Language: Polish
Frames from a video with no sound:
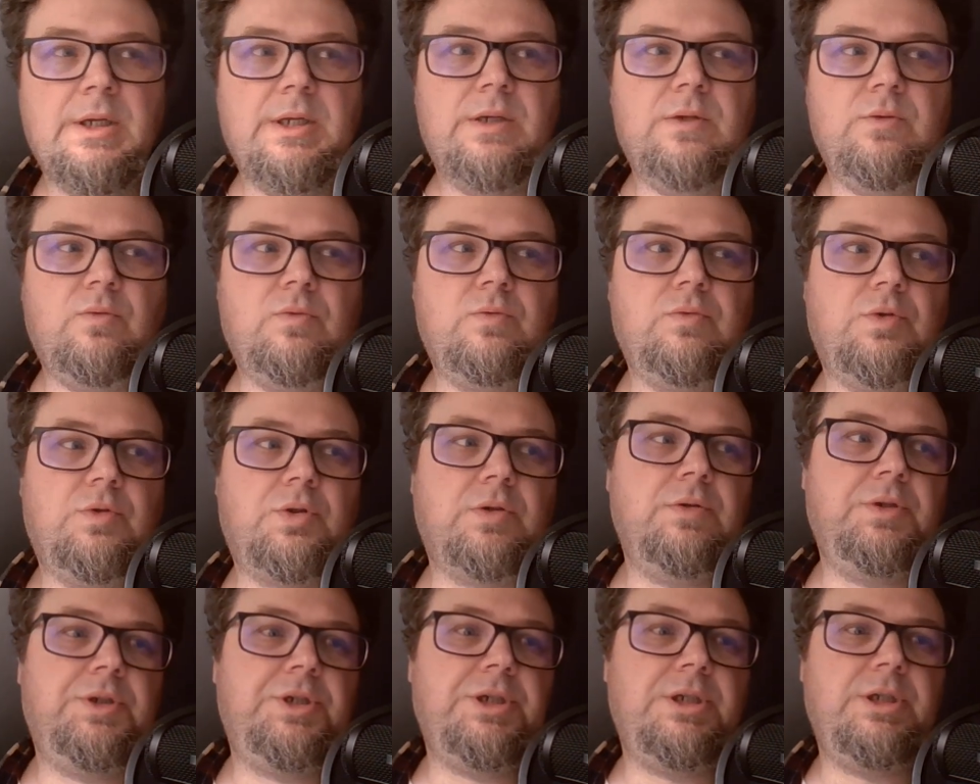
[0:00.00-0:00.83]

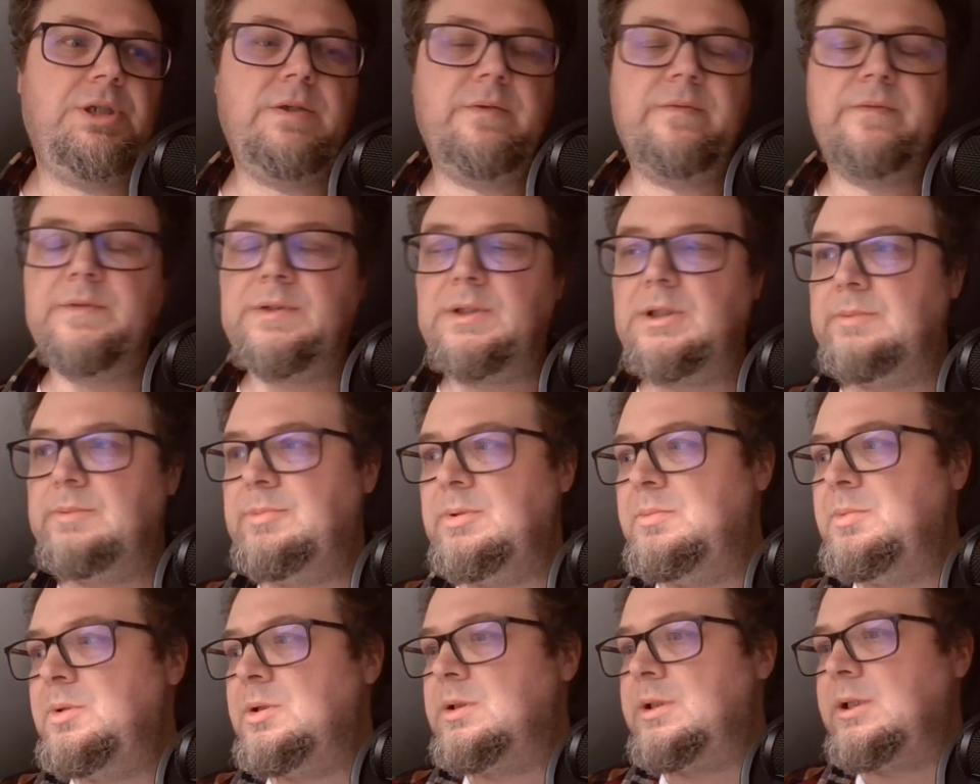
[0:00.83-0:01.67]
urządzili w tych
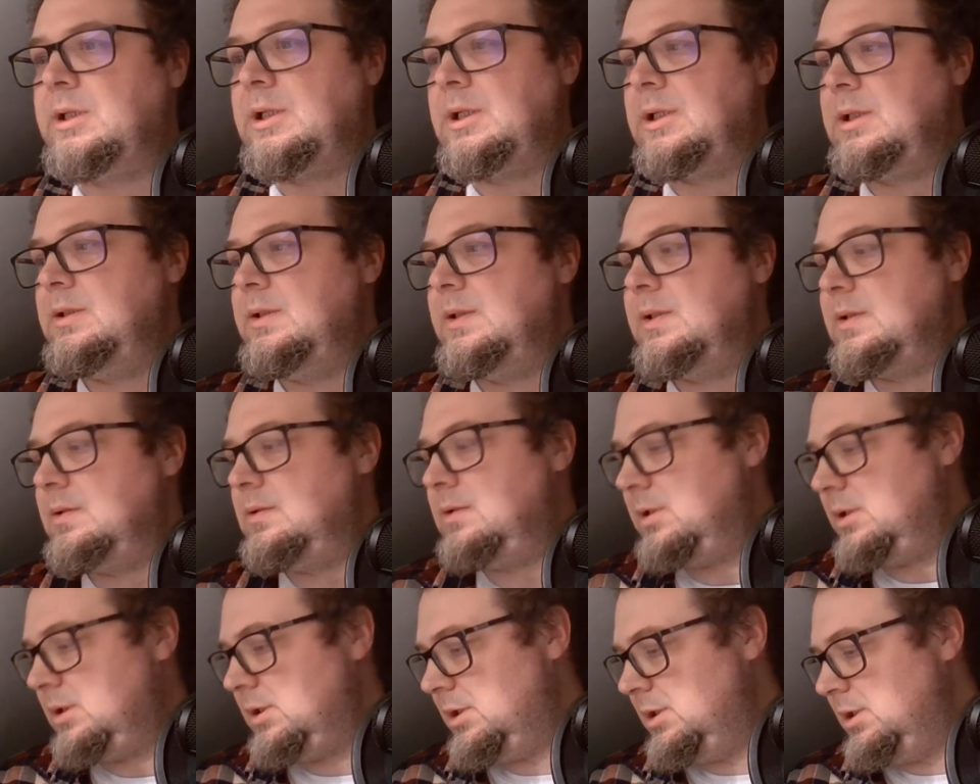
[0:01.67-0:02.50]
bibliotekach
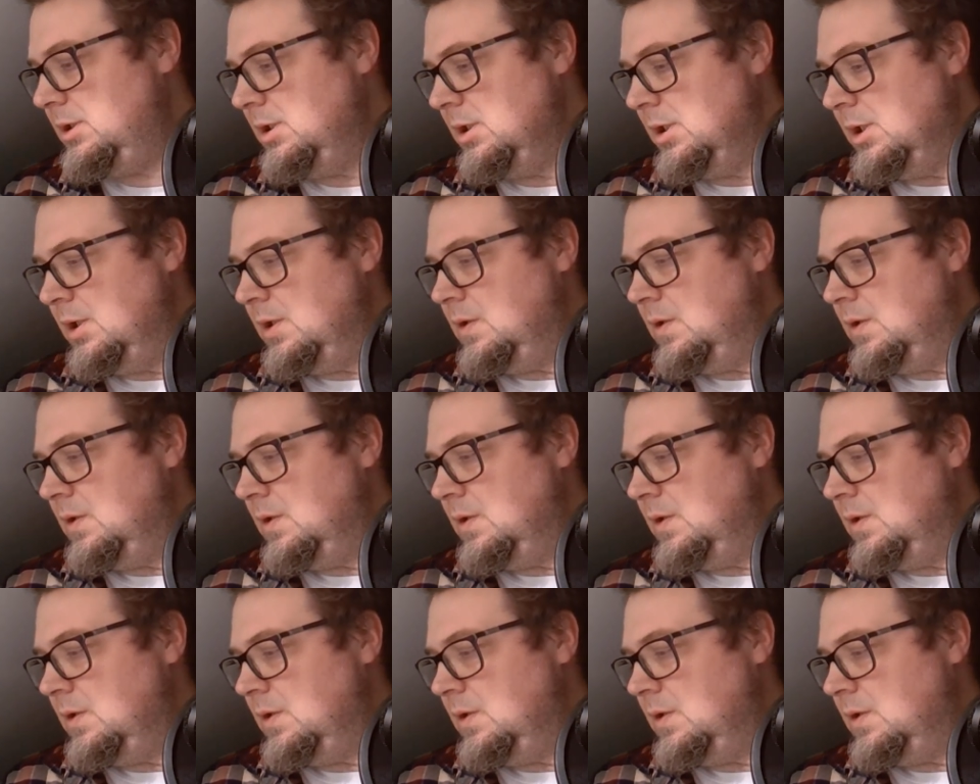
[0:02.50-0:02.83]
dyskoteki.